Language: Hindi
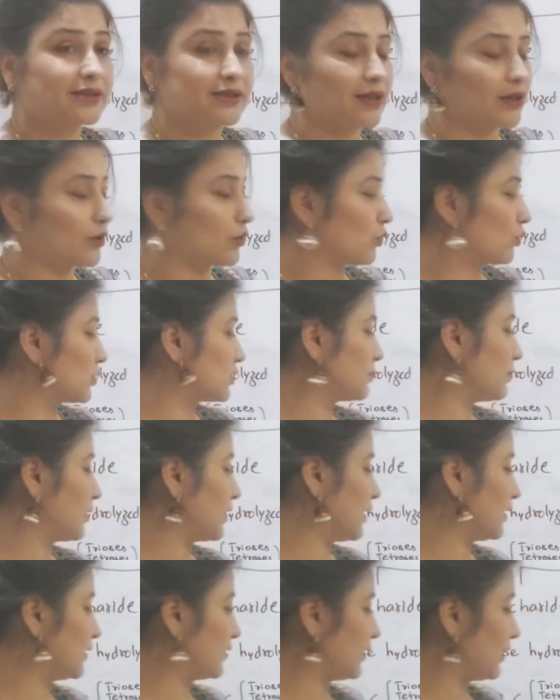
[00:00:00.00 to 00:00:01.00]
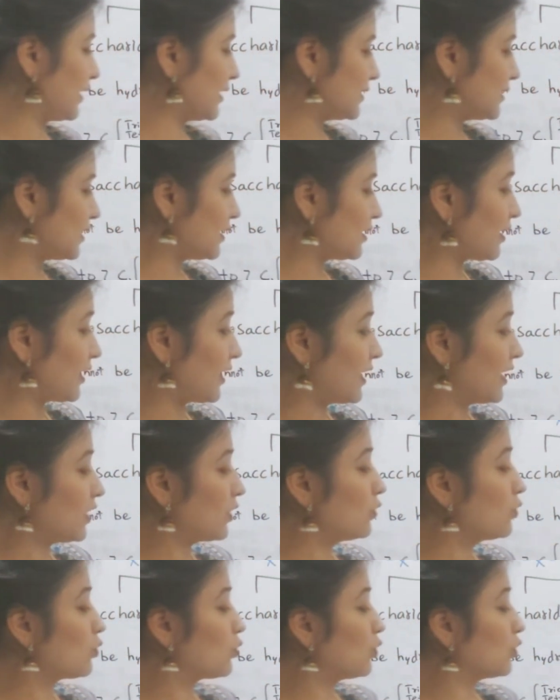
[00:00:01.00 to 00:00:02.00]
सक्रोज बना देते हैं इसी तरह एक
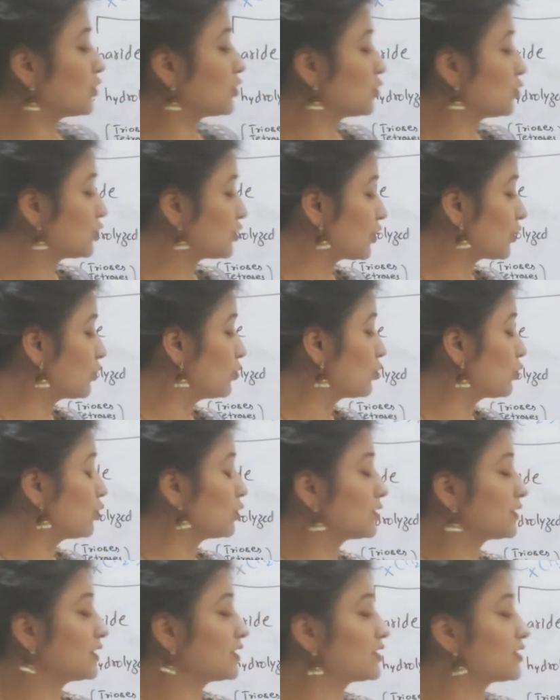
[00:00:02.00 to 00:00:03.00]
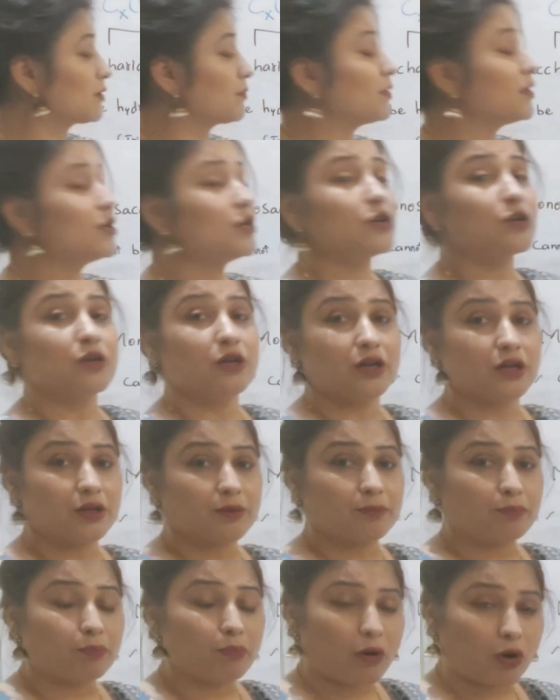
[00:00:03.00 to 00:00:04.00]
ग्लूकोज दूसरे ग्लूकोज से जब
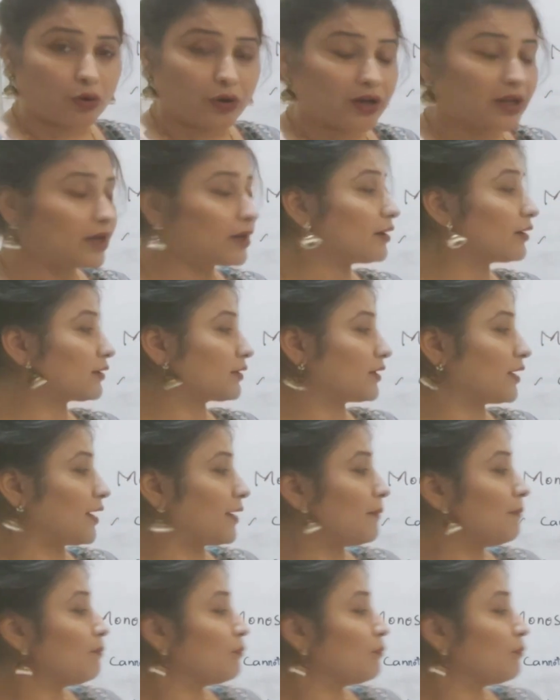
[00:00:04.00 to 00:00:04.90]
बॉन्डिंग करता है